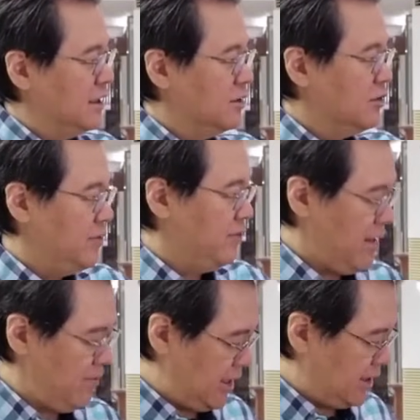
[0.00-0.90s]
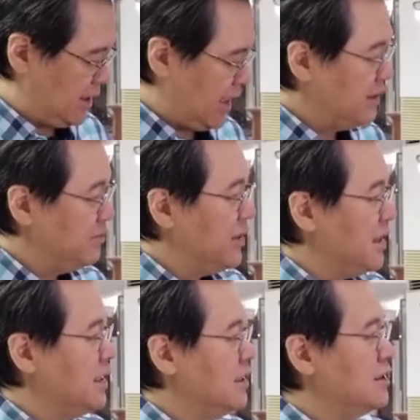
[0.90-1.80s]
yung iba may
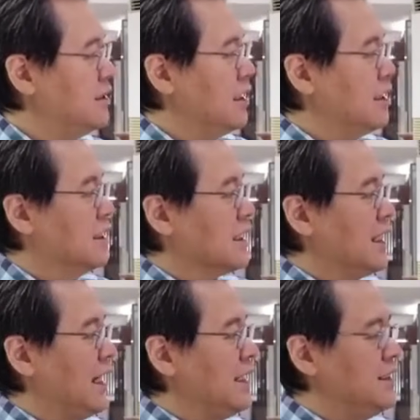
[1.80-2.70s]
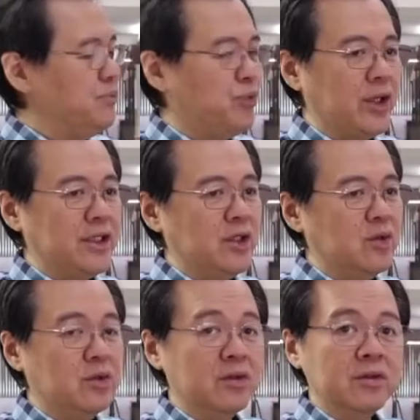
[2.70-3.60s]
treadmill, kaya hindi pwede
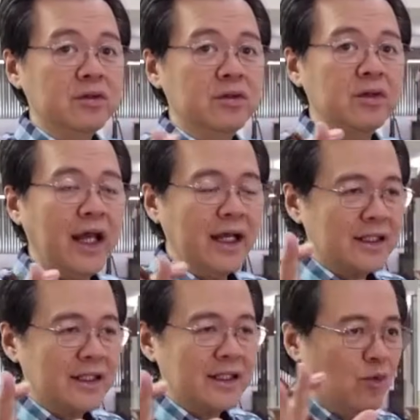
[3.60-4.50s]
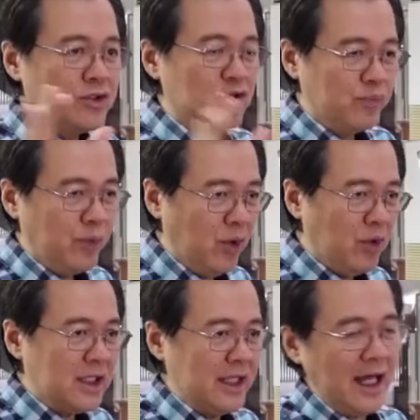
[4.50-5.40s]
yung 8 hours
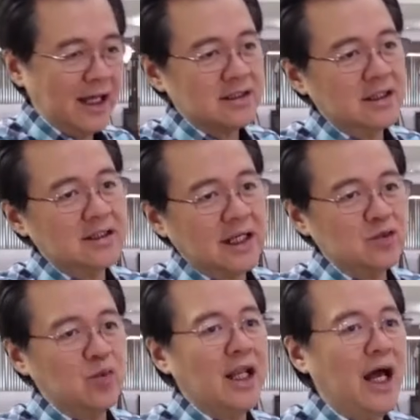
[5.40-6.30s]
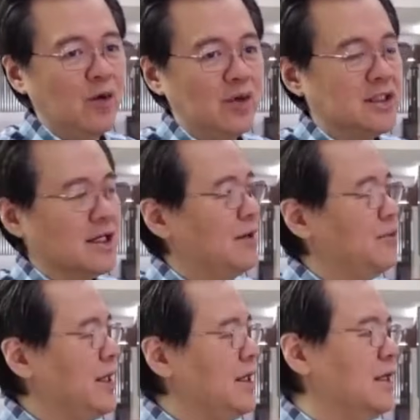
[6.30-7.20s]
upo, then exercise 1 hour sa
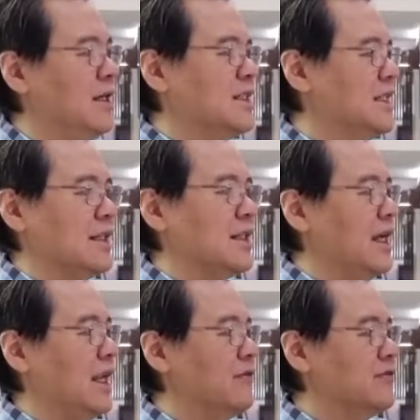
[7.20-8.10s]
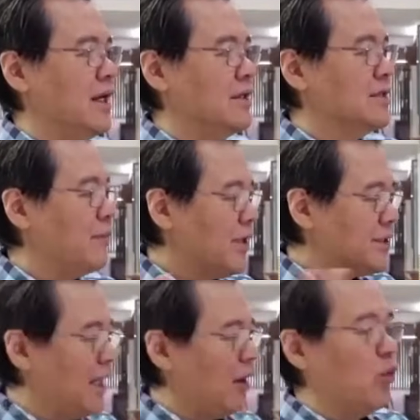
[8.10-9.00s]
gabi. Not enough daw.
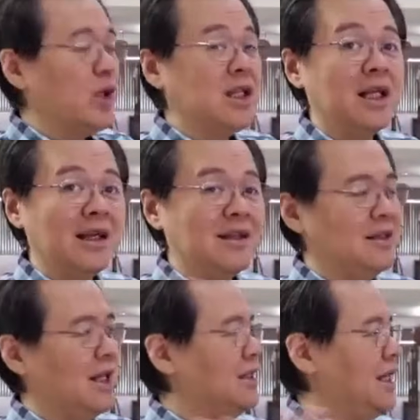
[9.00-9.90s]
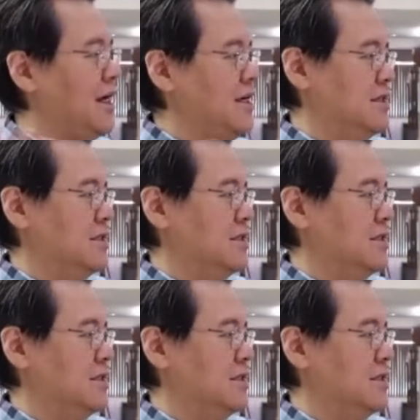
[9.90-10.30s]
Dapat daw within the day.